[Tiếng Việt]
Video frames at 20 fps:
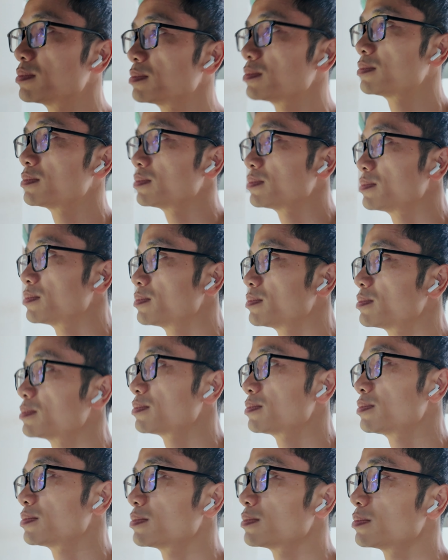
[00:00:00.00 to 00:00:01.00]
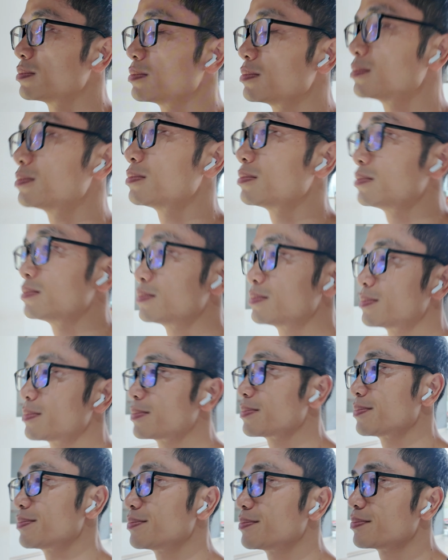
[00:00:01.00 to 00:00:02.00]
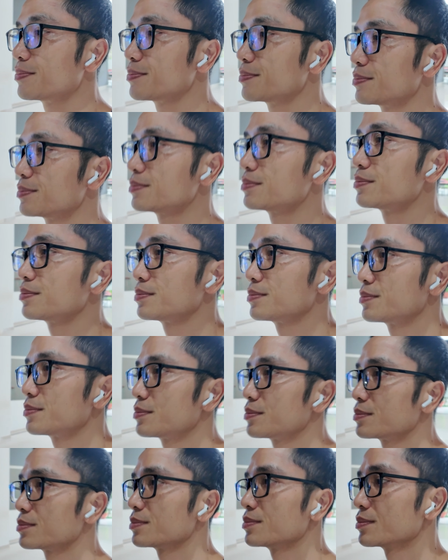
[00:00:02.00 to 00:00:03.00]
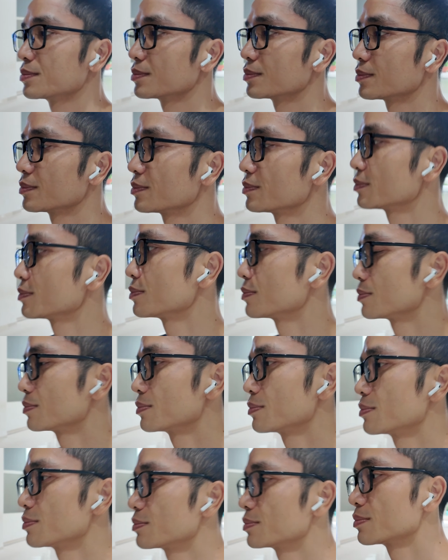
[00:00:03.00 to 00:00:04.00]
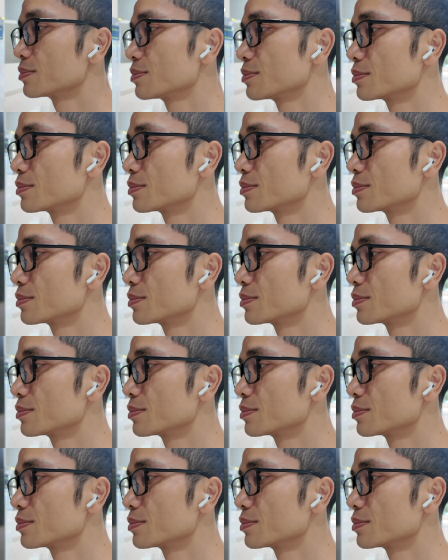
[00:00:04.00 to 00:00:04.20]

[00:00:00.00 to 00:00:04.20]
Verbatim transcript: ngoài ra khi mình đeo tai nghe này mình đi đi đi đi á bình thường á cái tiếng giày của mình nghe nó bụp bụp bụp